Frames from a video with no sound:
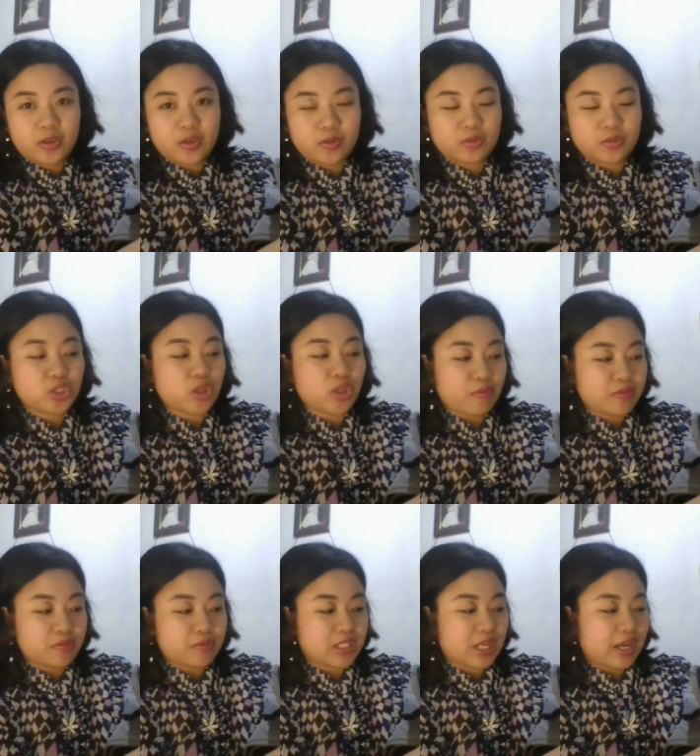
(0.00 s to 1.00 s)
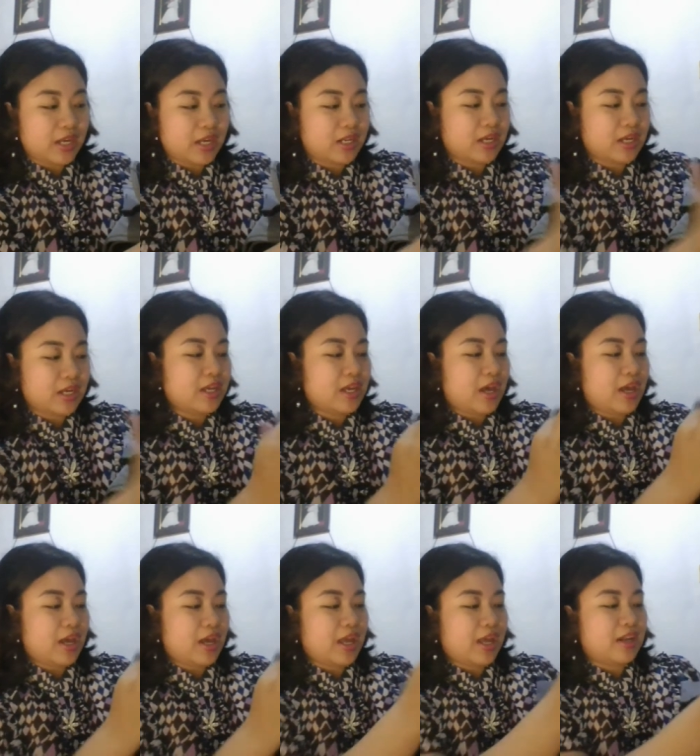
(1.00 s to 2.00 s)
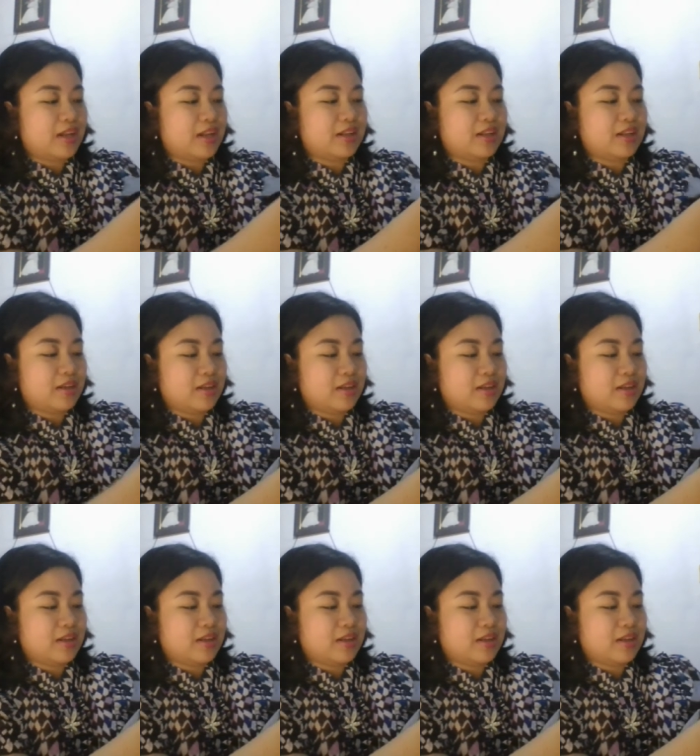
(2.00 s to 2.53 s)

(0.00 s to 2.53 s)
yung soft side. Ayan.